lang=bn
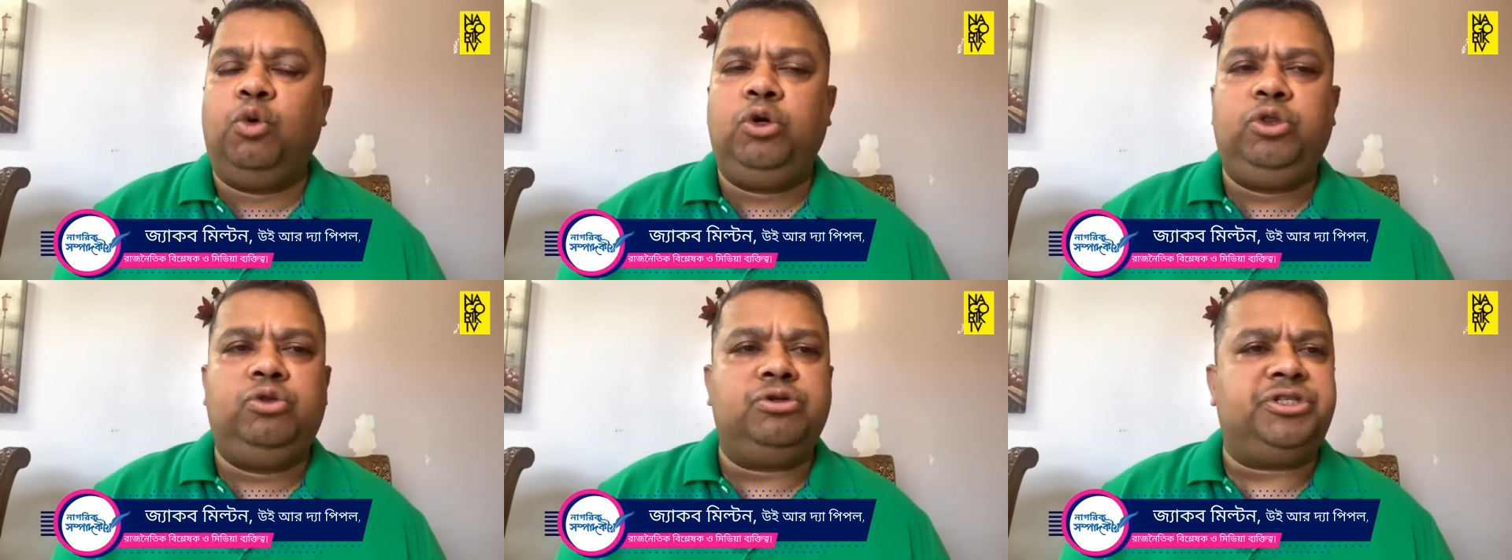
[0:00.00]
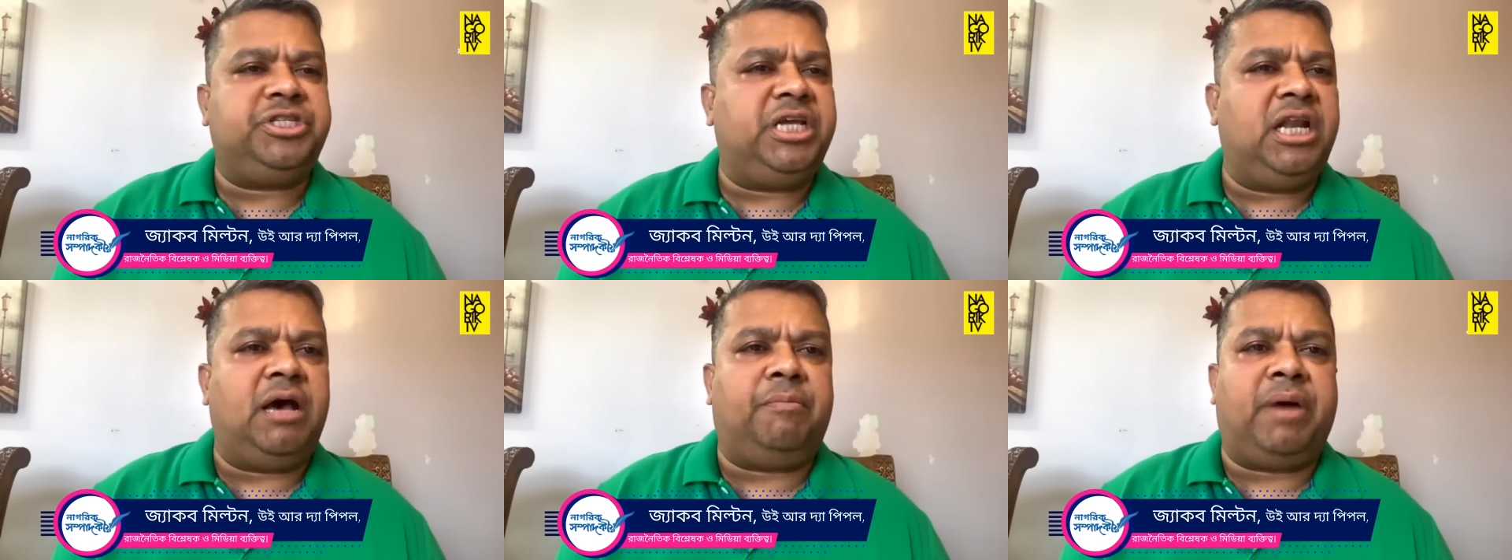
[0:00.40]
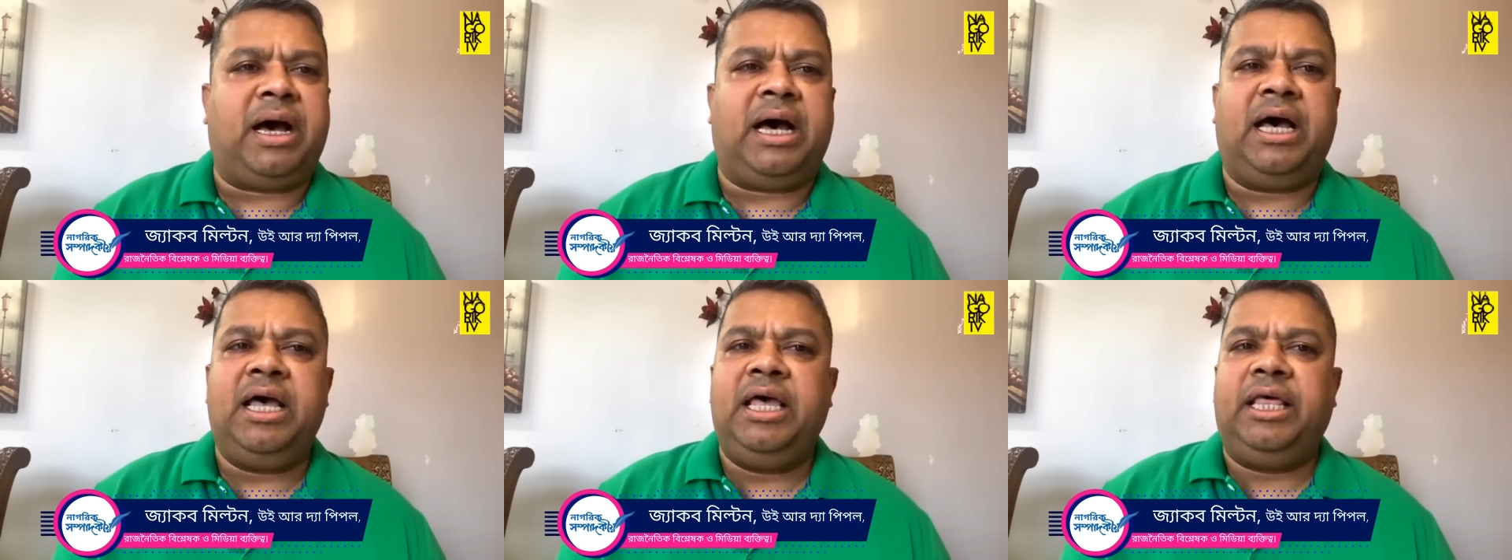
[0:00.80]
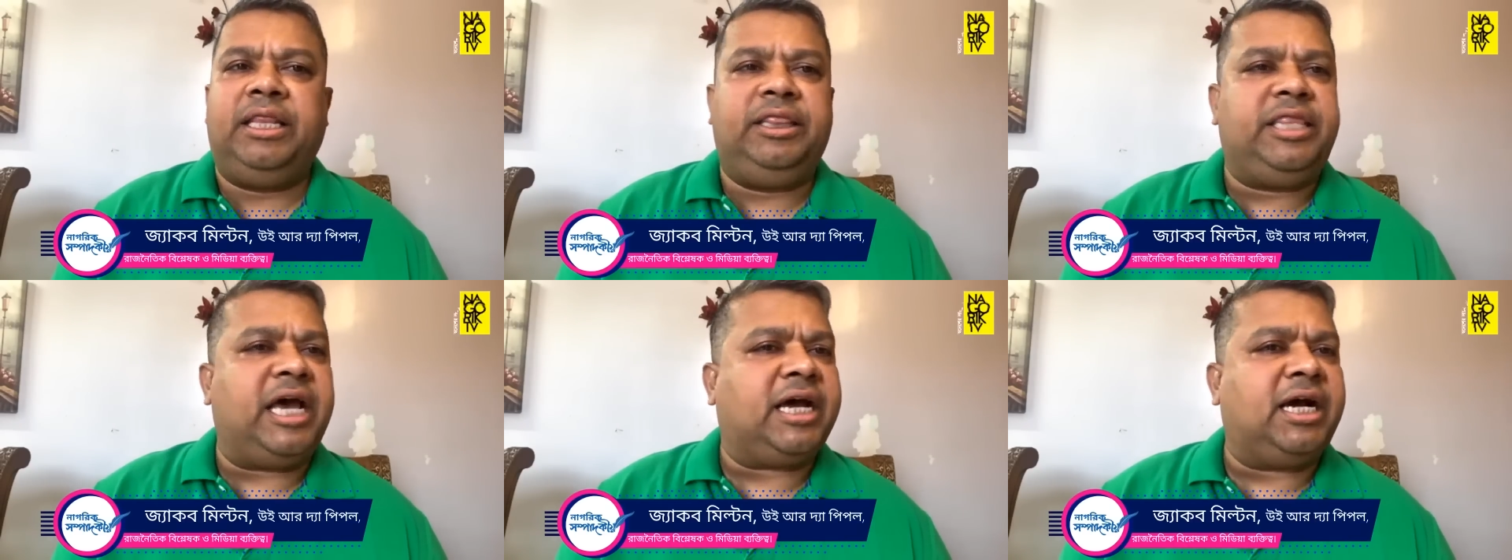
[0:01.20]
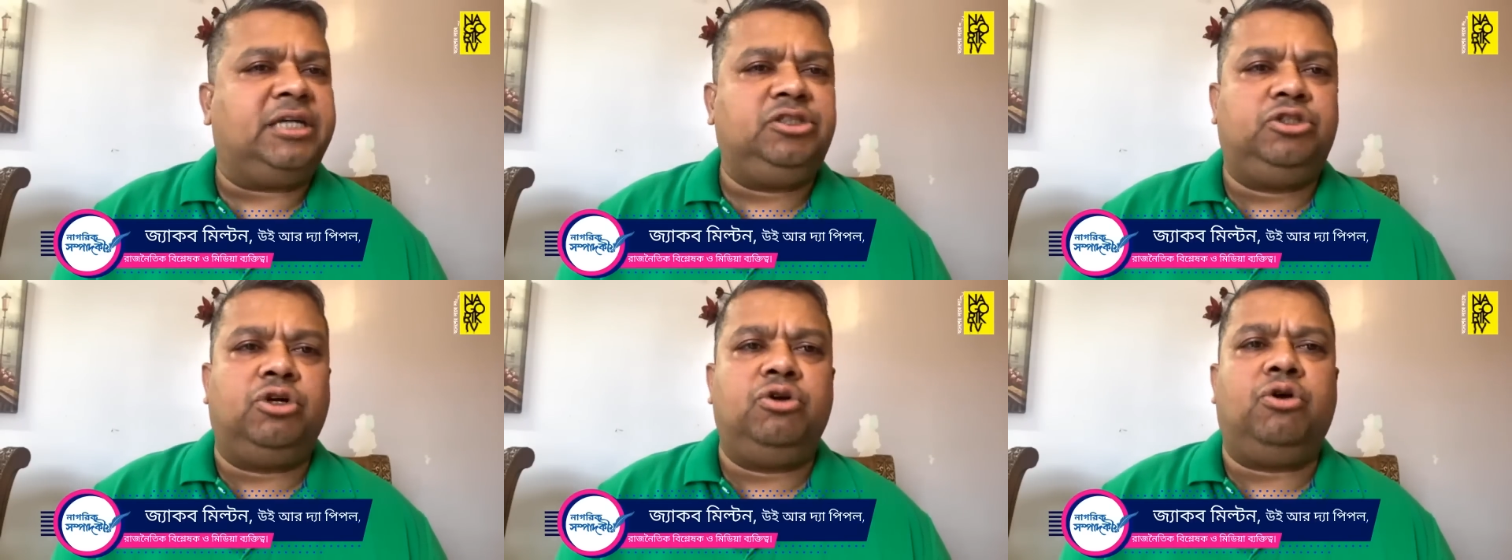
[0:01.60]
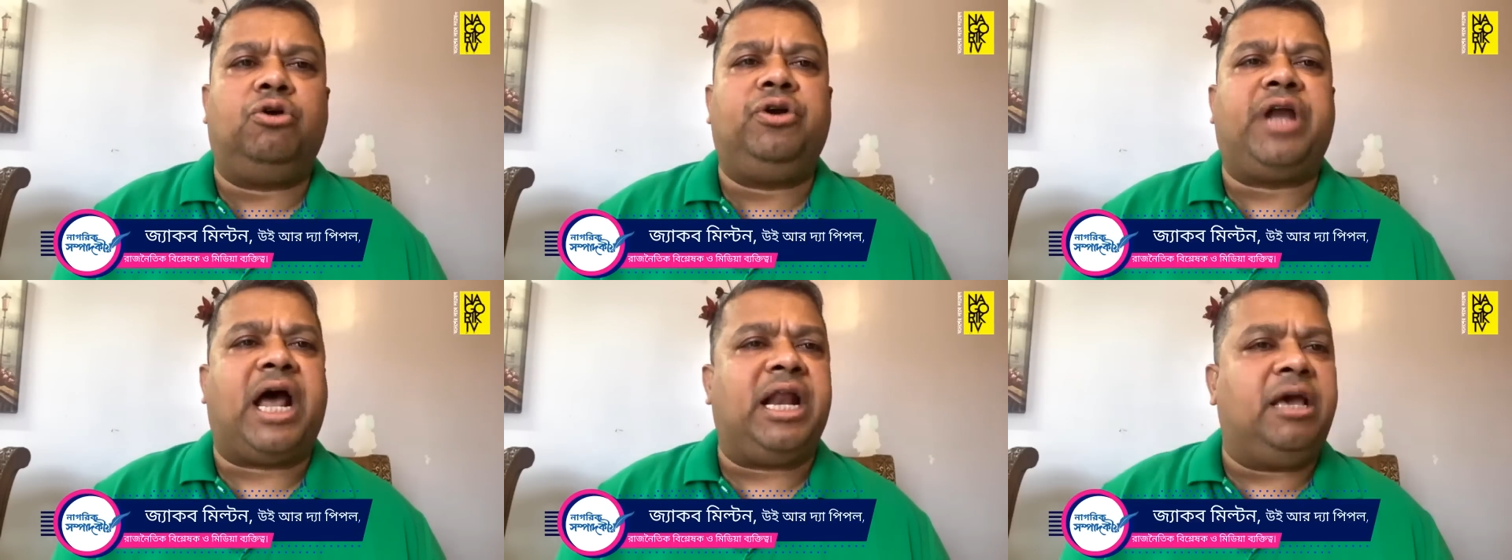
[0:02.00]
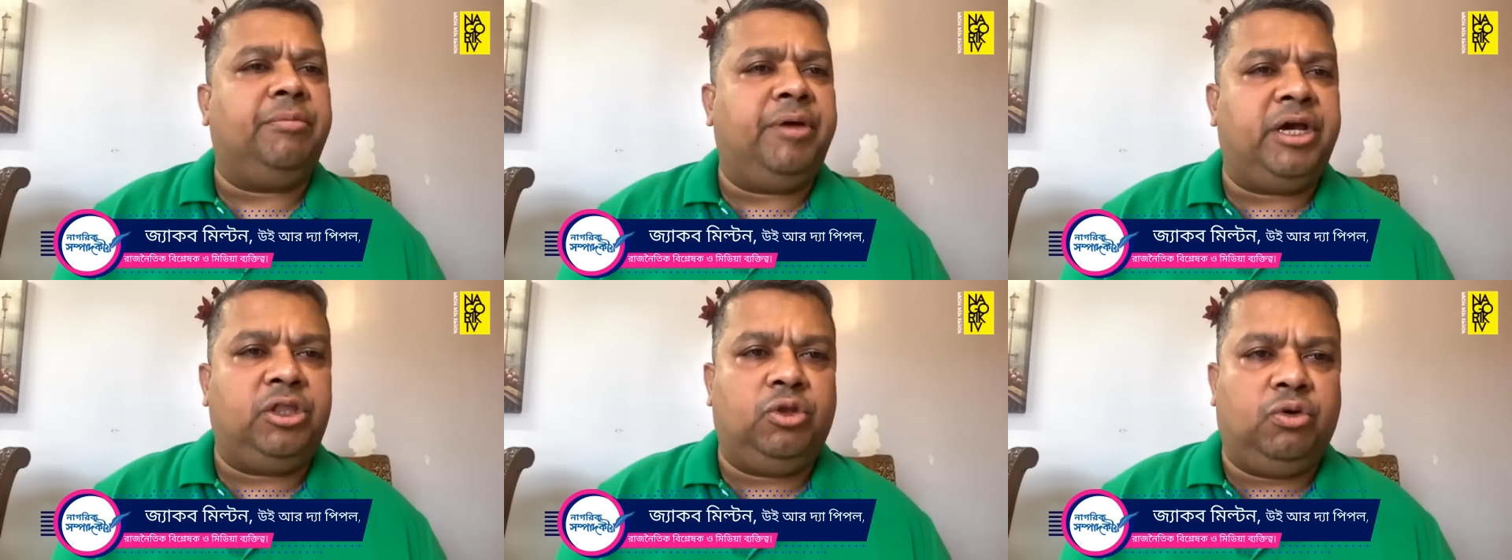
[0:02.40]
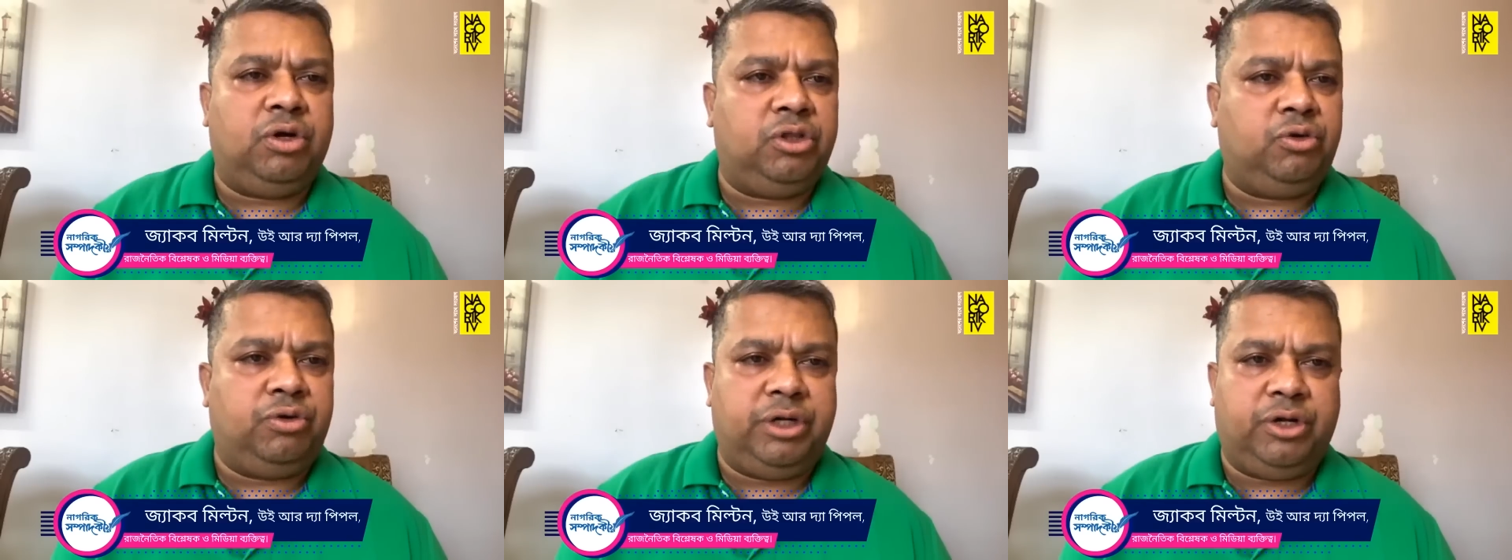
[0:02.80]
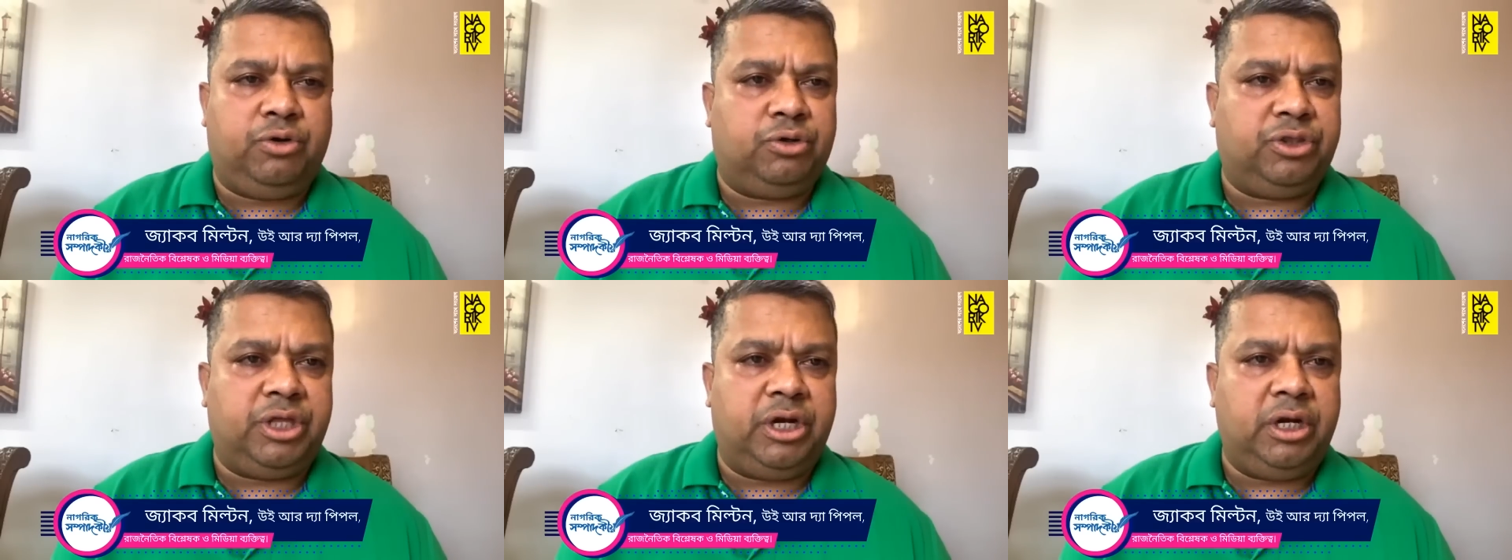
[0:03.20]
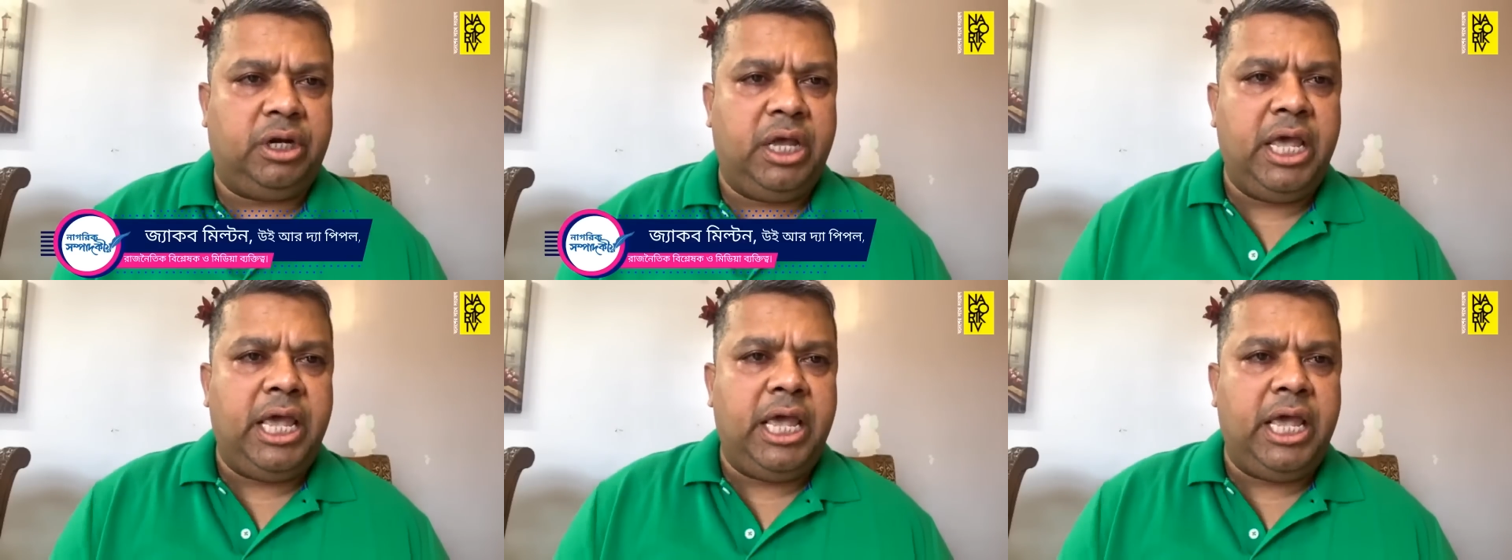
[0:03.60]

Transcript: উর্দু সিনেমা দেখার জন্য ডানে বায়ে দৌড়াদৌড়ি করতেন